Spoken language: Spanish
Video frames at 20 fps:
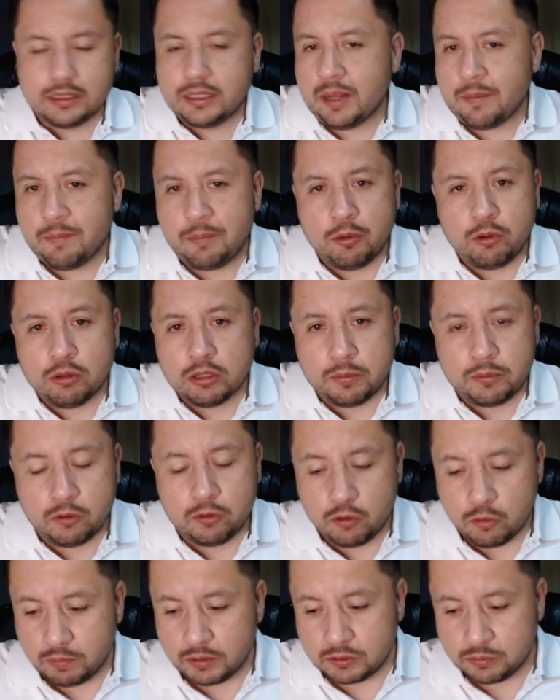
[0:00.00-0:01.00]
tampoco te
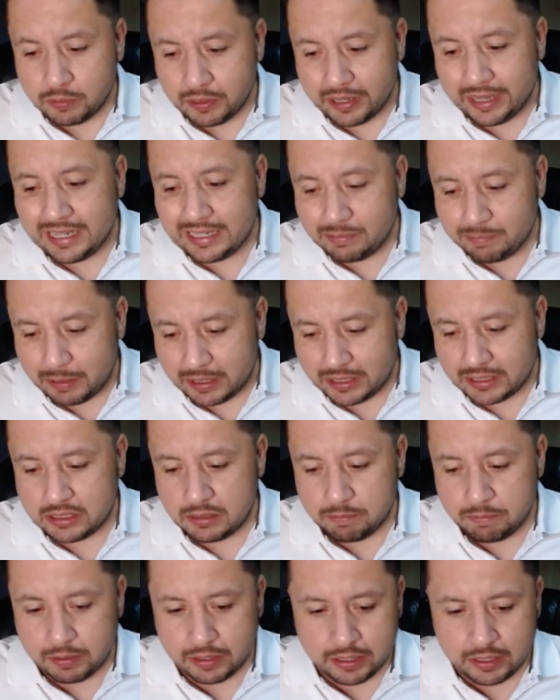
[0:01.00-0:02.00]
preocupes, puedes
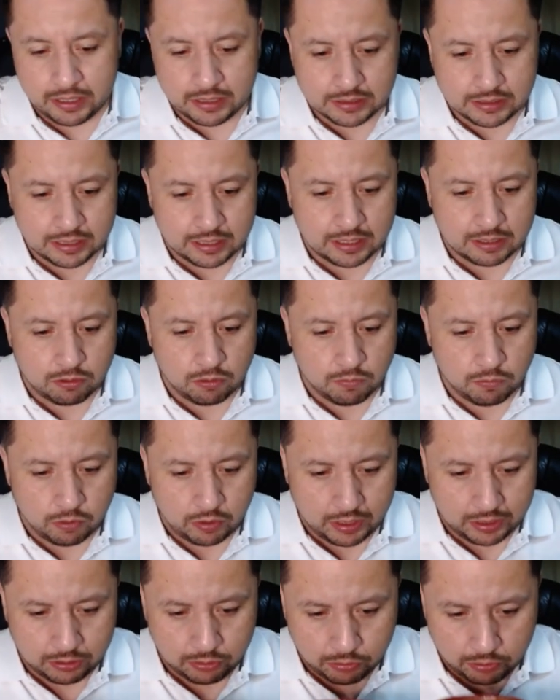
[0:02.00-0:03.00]
participar en esta
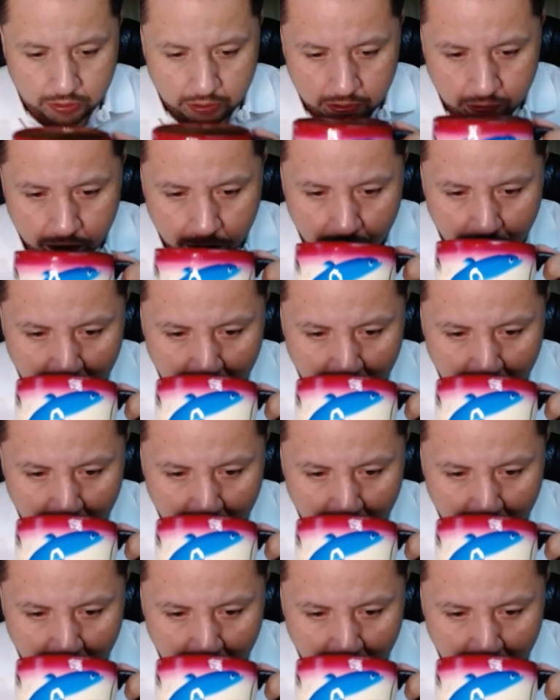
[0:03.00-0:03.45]
convocatoria.